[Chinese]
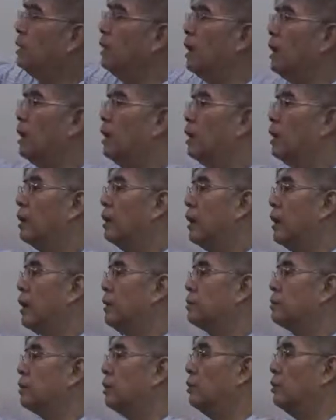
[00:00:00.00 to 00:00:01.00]
邻两个的
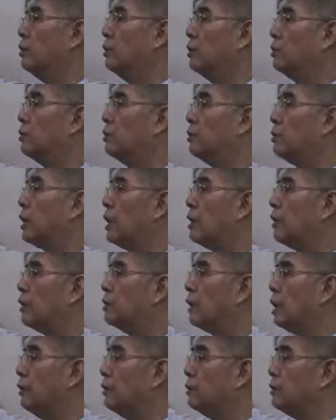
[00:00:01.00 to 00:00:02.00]
epsilon，也就是它
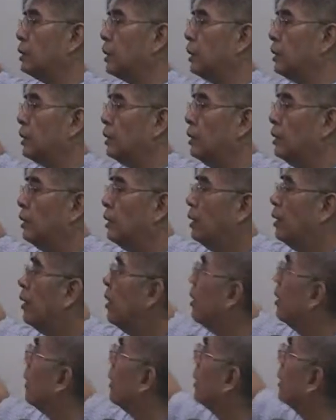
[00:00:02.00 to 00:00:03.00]
的残余项呢，
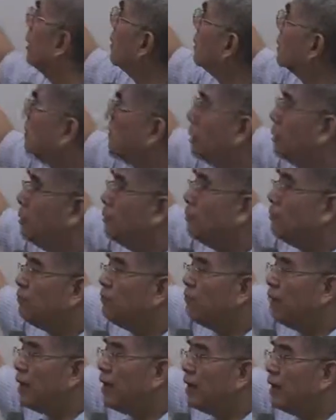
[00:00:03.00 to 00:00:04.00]
前面
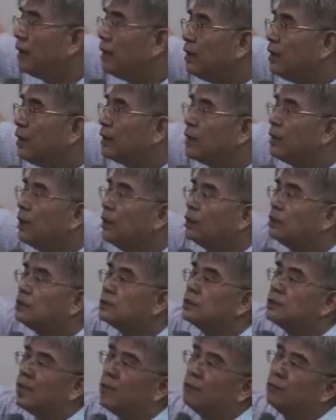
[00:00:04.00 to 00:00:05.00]
放一个
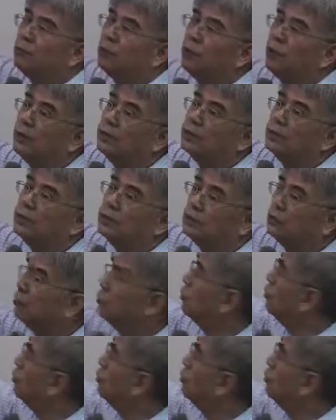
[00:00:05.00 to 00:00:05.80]
相关系